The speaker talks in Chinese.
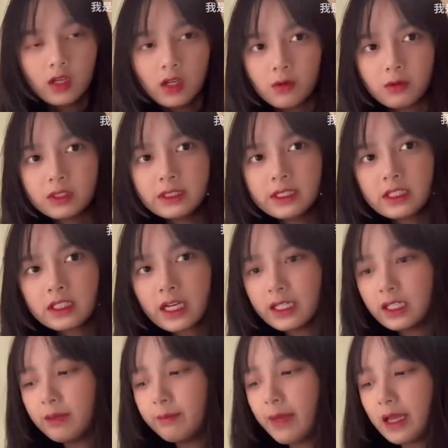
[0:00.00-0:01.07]
我之前差
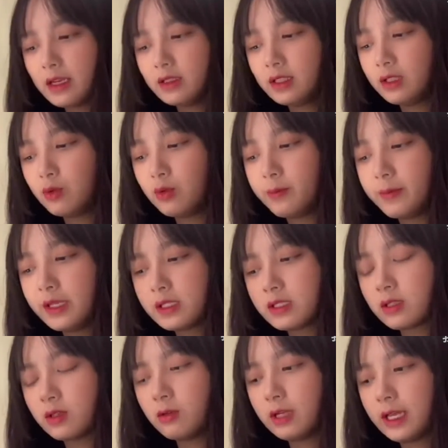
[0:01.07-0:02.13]
点买了那堆杯子，
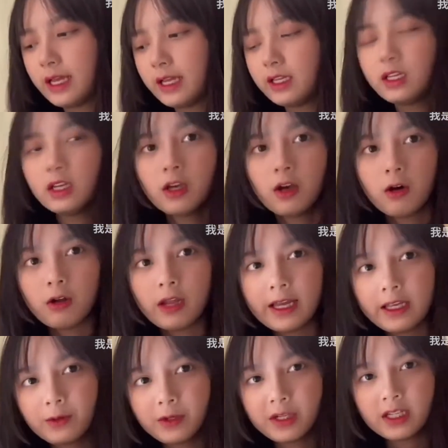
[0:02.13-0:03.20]
后来后来因
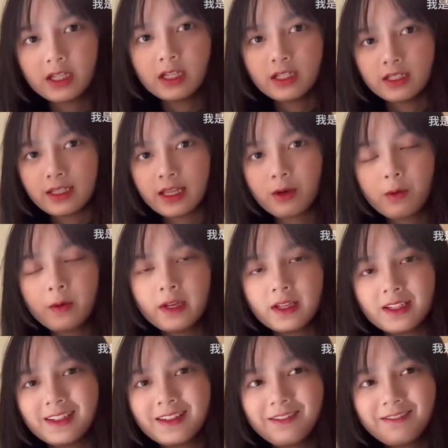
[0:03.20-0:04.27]
为太贵了，
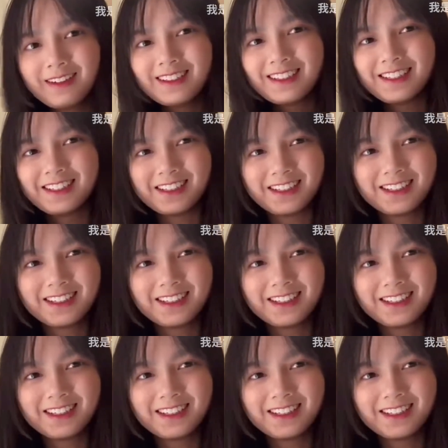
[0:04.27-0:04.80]
放弃了。